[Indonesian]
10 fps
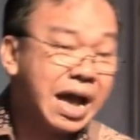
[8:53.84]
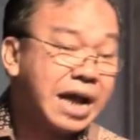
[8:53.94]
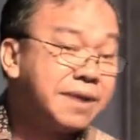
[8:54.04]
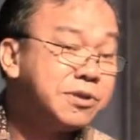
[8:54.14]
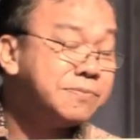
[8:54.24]
ada
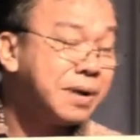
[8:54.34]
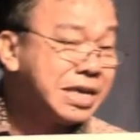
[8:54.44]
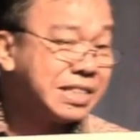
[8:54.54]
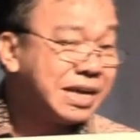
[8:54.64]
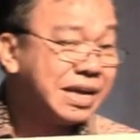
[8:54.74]
dalam kehidupan
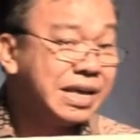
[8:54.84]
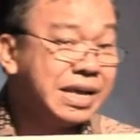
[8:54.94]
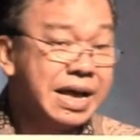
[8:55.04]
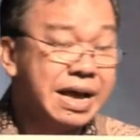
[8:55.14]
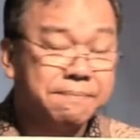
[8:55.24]
kita,
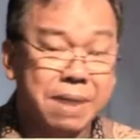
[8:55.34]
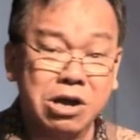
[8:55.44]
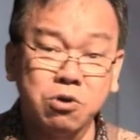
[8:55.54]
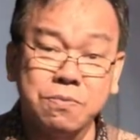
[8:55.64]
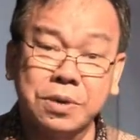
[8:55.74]
maka
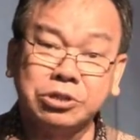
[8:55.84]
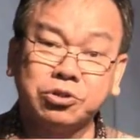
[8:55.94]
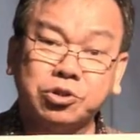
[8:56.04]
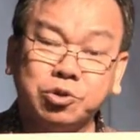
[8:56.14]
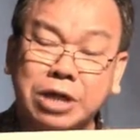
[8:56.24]
hukum Kristus
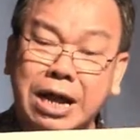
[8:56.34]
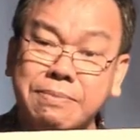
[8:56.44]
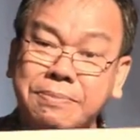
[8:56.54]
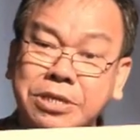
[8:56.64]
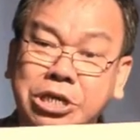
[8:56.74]
terus
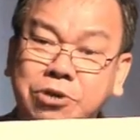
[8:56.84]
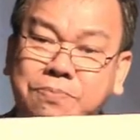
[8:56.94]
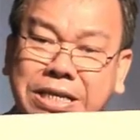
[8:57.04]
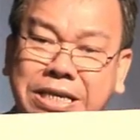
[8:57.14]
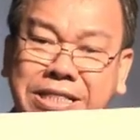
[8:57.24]
memimpin
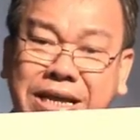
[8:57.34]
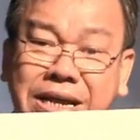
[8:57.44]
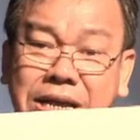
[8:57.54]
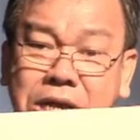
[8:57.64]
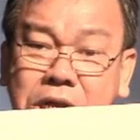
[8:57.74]
kehidupan kita.
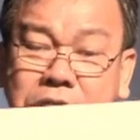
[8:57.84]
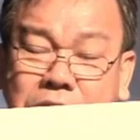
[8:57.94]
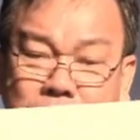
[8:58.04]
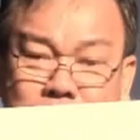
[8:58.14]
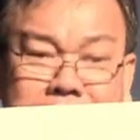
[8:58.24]

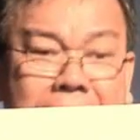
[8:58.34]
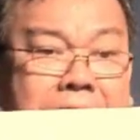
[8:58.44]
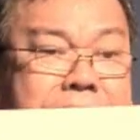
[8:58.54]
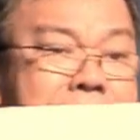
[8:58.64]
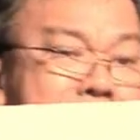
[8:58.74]
Terus dia
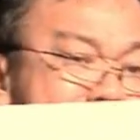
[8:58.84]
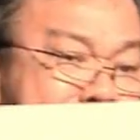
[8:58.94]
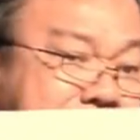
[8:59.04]
akan memimpin.